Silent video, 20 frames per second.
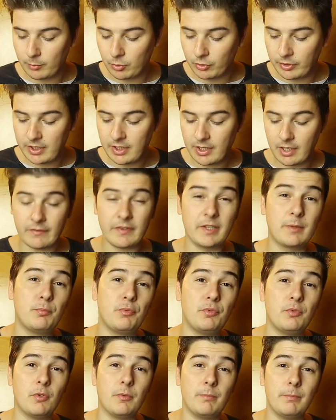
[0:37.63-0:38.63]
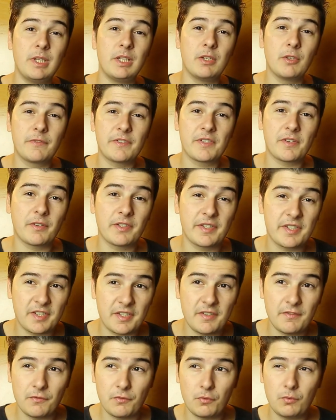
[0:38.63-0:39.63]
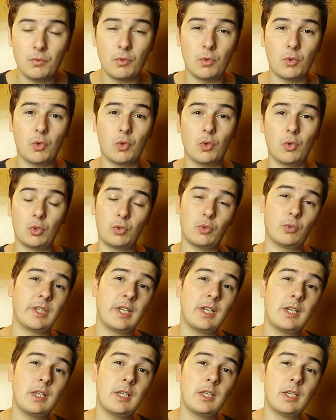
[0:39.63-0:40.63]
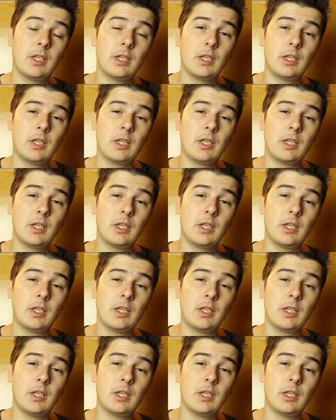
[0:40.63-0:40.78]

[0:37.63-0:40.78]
abonnés avec plus de 1906 vues au total